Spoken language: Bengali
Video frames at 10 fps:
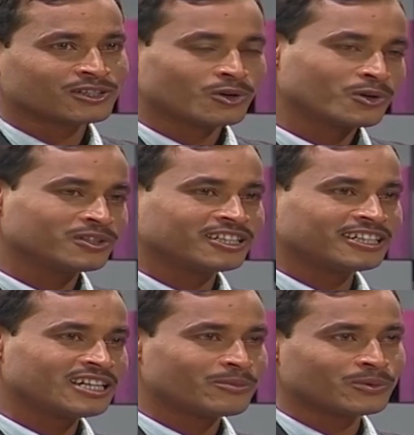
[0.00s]
তো তখন
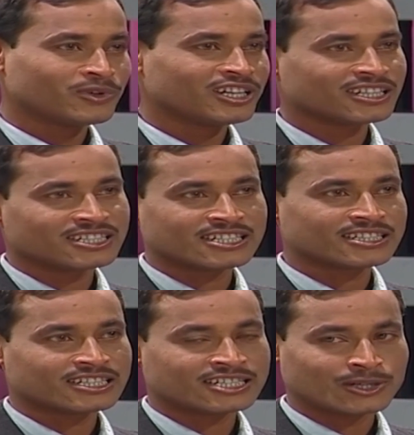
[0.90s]
থেকে আমার মনে একটা
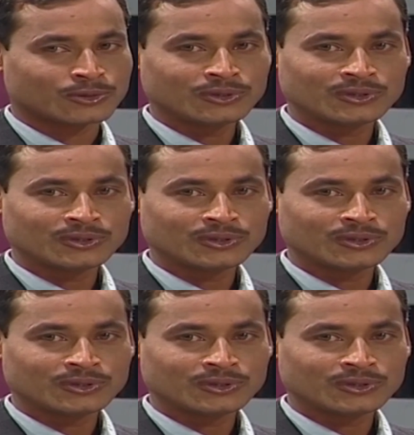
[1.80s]
চিন্তা ছিল